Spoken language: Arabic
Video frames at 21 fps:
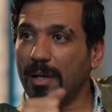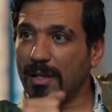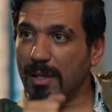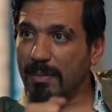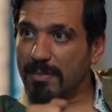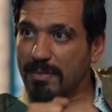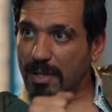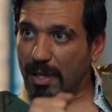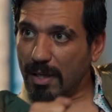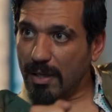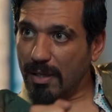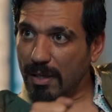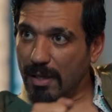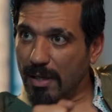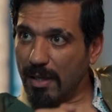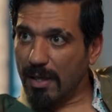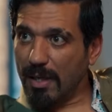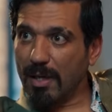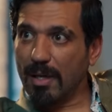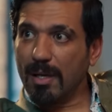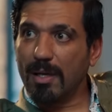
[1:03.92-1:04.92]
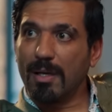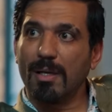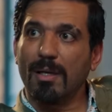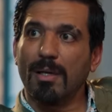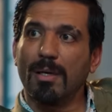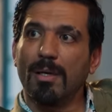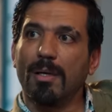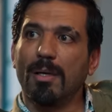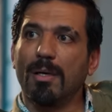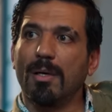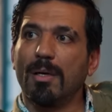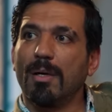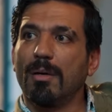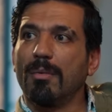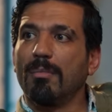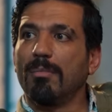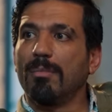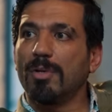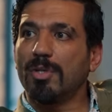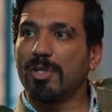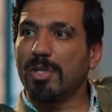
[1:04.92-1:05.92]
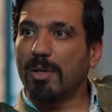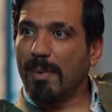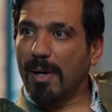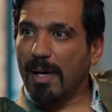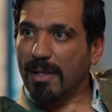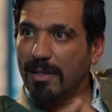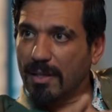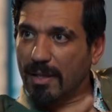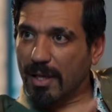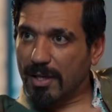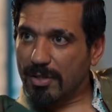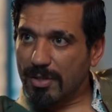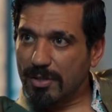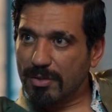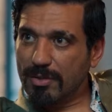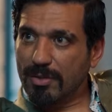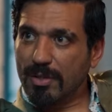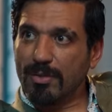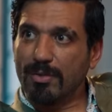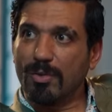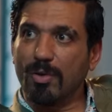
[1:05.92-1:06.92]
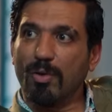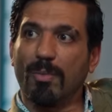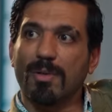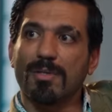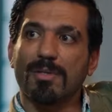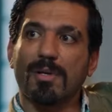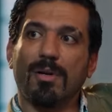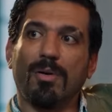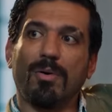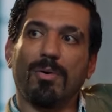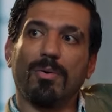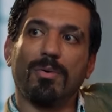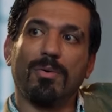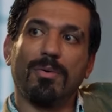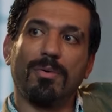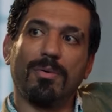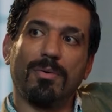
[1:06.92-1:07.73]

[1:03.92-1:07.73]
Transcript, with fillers: كده بصحيح مش شبعاتك عشان تقضي له مصالحه